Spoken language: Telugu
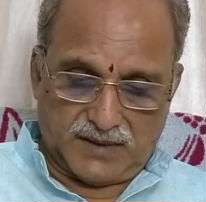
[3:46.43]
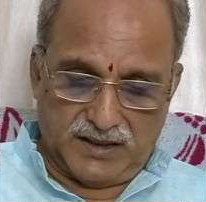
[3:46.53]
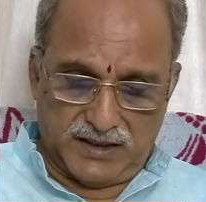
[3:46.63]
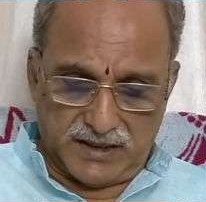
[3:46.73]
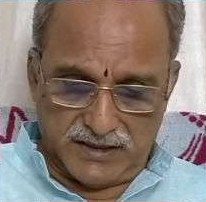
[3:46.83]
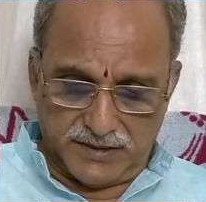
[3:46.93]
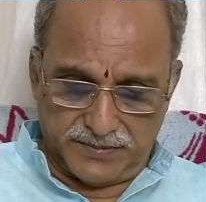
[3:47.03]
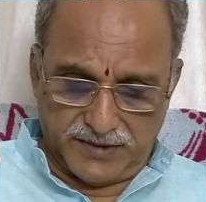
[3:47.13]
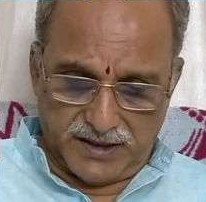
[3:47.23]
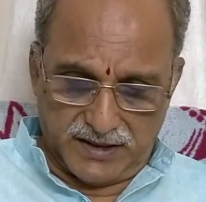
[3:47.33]
మీకు ఏం
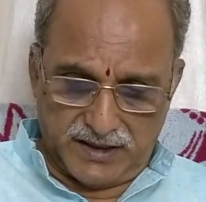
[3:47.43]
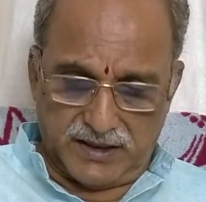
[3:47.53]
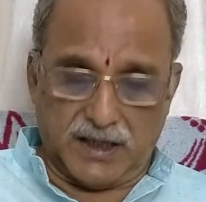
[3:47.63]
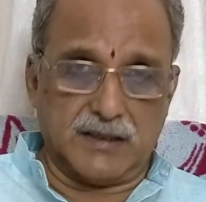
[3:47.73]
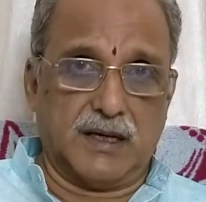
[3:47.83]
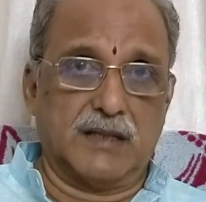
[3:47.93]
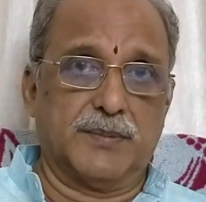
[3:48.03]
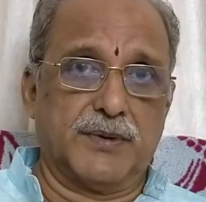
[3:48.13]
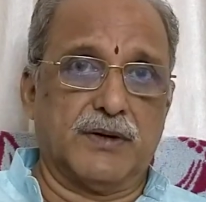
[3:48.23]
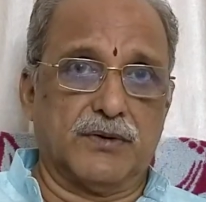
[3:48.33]
చెప్తున్నారంటే అది అది
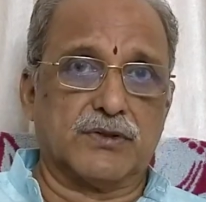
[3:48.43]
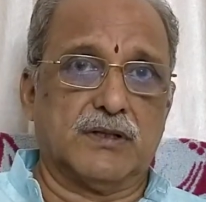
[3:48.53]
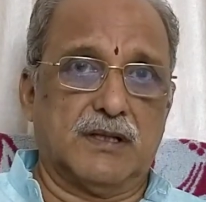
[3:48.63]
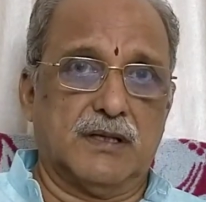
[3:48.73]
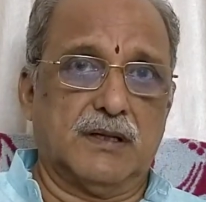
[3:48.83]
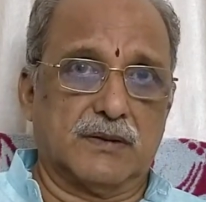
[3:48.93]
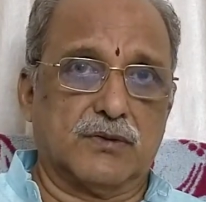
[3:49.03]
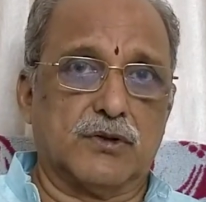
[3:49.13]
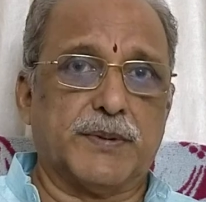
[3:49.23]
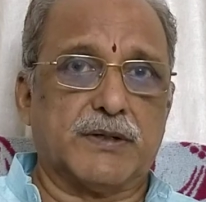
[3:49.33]
ఎప్పుడైనా వస్తుంది అది
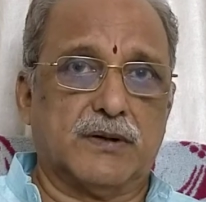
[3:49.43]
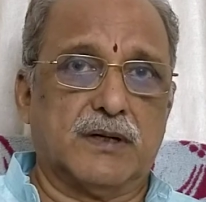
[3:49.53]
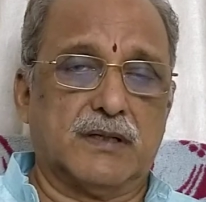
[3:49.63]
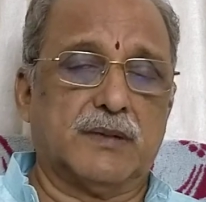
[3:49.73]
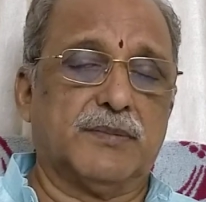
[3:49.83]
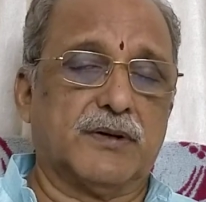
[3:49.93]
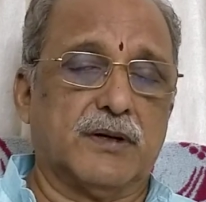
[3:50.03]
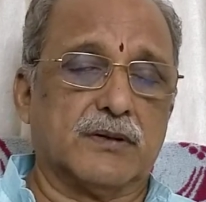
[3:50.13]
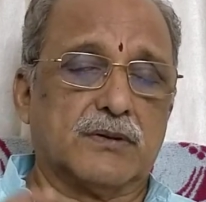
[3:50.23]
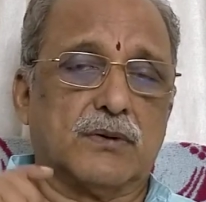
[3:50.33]
గుర్తుపెట్టుకోండి అంటే మీకు
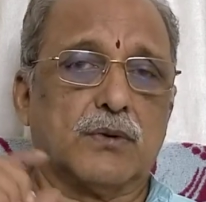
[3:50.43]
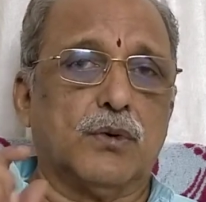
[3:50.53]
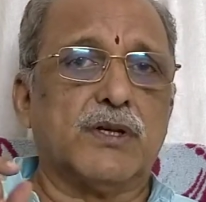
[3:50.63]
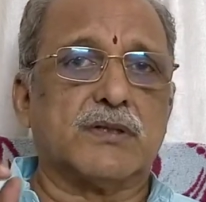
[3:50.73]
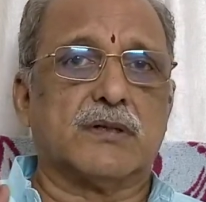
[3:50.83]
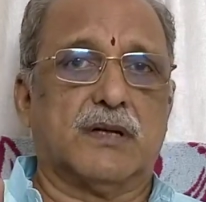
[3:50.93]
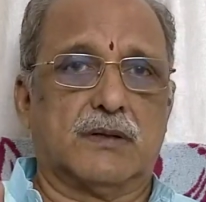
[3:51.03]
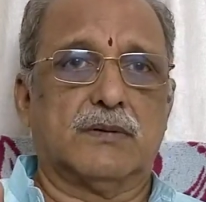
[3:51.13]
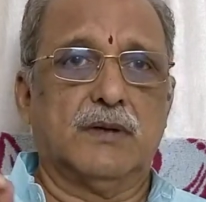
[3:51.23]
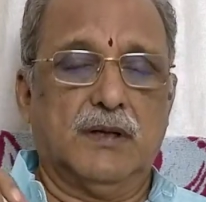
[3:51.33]
ఎంతో క్లూ
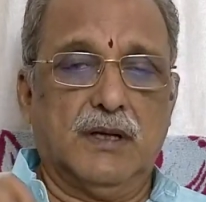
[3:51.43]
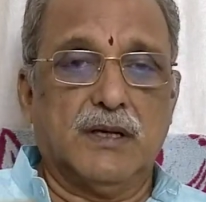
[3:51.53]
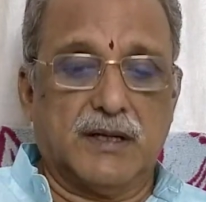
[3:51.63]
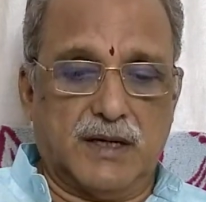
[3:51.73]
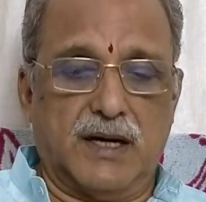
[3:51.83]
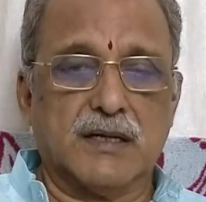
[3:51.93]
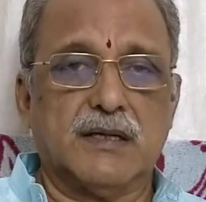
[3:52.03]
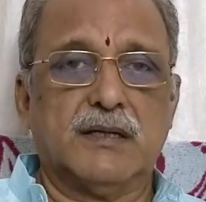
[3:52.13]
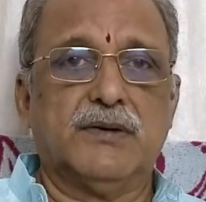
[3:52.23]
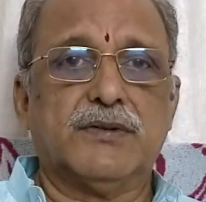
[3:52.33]
ఇస్తున్నాను ఇలాంటి
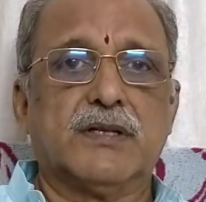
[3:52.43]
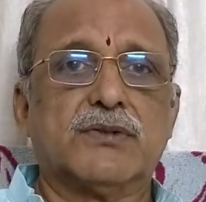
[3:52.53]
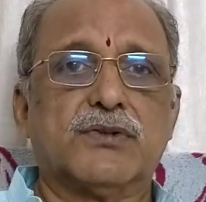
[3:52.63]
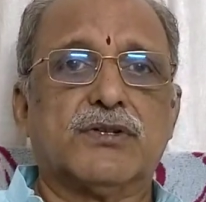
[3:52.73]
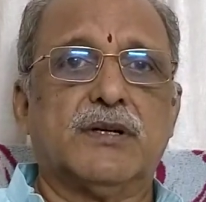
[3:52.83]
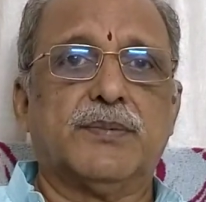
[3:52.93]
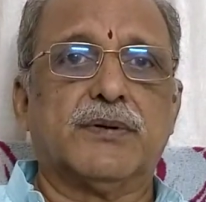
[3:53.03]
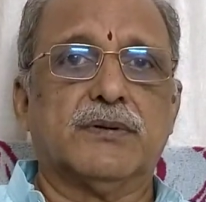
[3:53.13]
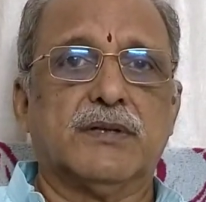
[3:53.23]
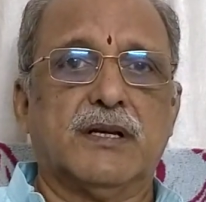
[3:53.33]
డివిజన్స్
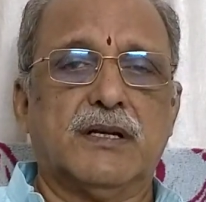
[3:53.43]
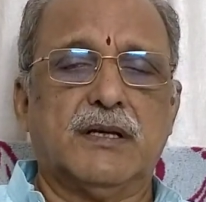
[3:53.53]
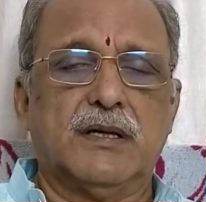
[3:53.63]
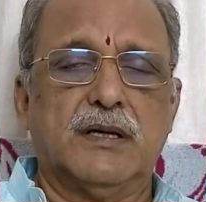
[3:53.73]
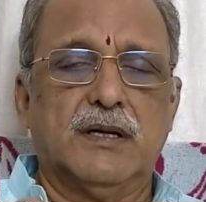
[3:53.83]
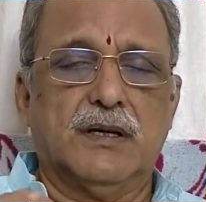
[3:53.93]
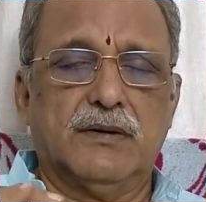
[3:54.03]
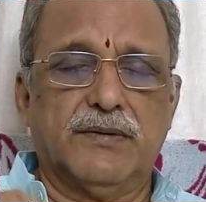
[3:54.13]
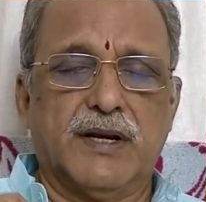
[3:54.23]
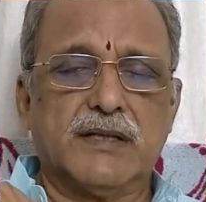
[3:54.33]
వచ్చినప్పుడు దీన్ని
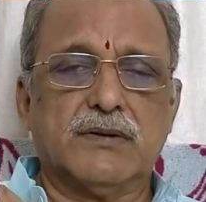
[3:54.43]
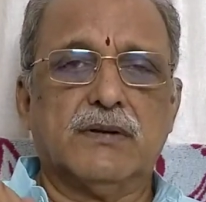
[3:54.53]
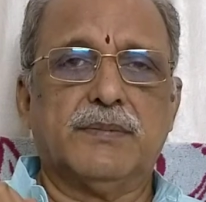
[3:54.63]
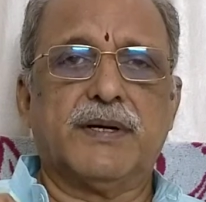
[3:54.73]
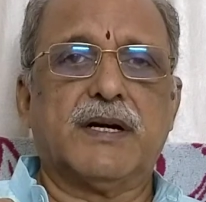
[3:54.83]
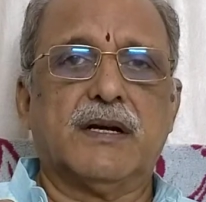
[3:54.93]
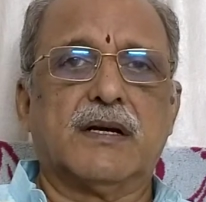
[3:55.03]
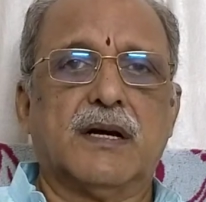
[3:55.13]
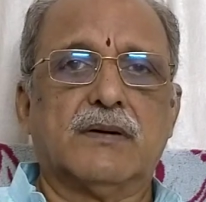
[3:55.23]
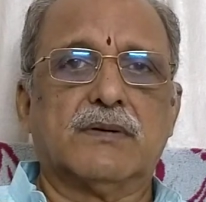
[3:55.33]
వినేసి వదిలిపెట్టేయడం
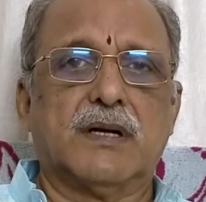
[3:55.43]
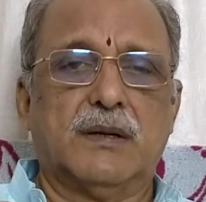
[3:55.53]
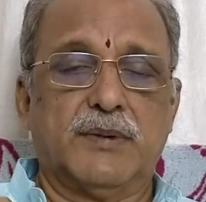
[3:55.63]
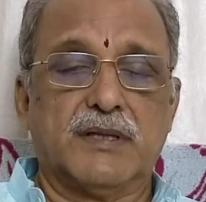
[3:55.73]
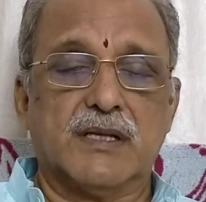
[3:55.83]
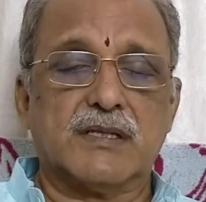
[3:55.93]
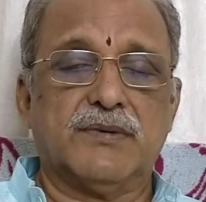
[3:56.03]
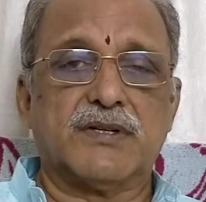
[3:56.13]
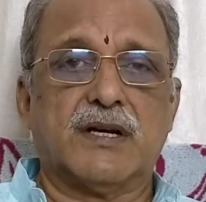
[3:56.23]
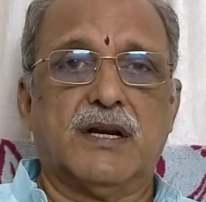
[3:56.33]
కాకుండా మనకు తెలిసిన
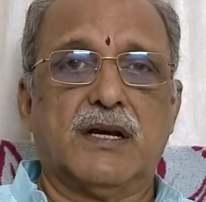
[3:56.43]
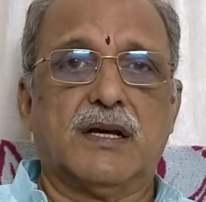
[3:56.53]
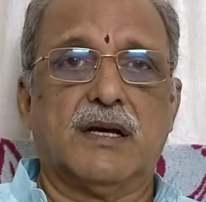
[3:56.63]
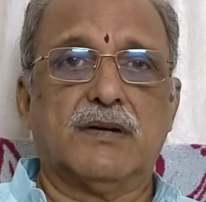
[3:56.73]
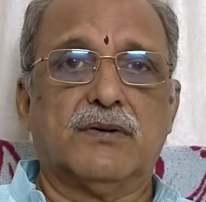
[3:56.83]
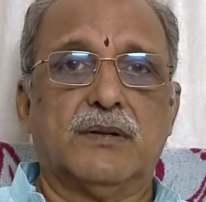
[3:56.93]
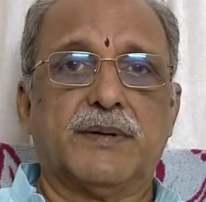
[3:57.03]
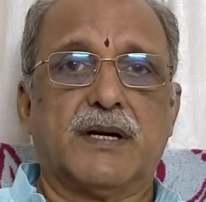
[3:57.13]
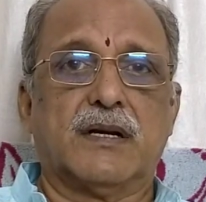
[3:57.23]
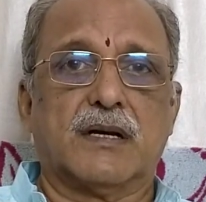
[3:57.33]
విషయాలే అని
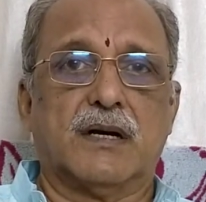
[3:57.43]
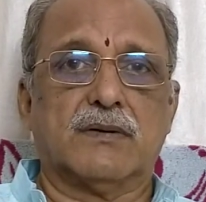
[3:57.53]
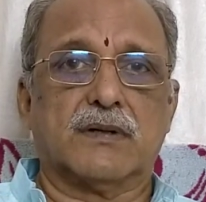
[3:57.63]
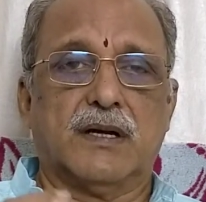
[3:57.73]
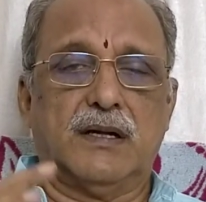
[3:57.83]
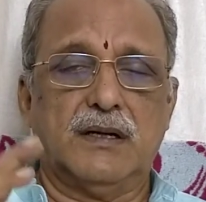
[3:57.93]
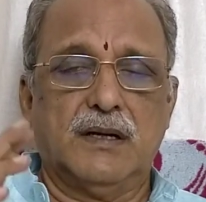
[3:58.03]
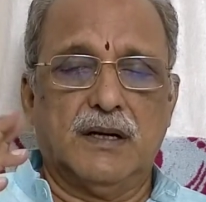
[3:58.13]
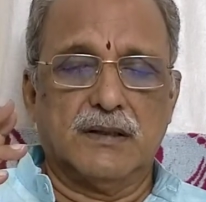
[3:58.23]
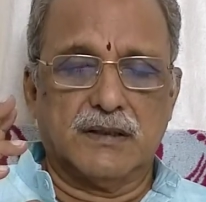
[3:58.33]
వదిలిపెట్టేయడం కాకుండా
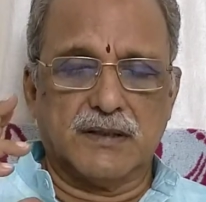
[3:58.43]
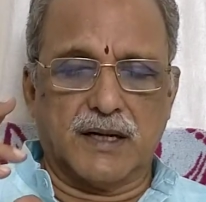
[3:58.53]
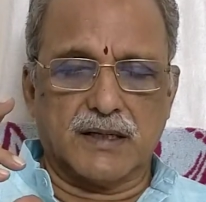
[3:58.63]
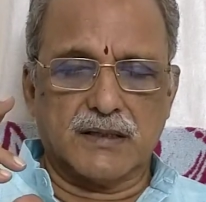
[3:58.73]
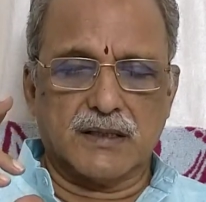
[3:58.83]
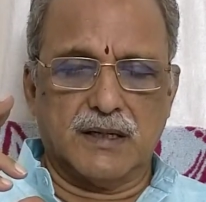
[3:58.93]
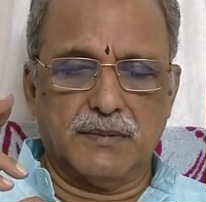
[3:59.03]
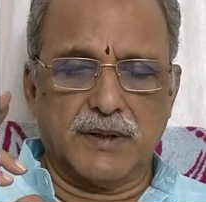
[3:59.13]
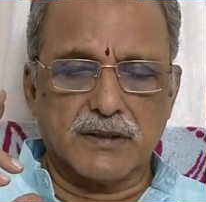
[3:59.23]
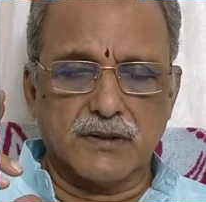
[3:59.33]
జాగ్రత్తగా
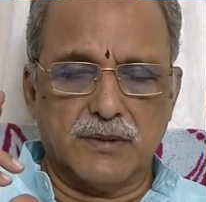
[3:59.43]
మనసులో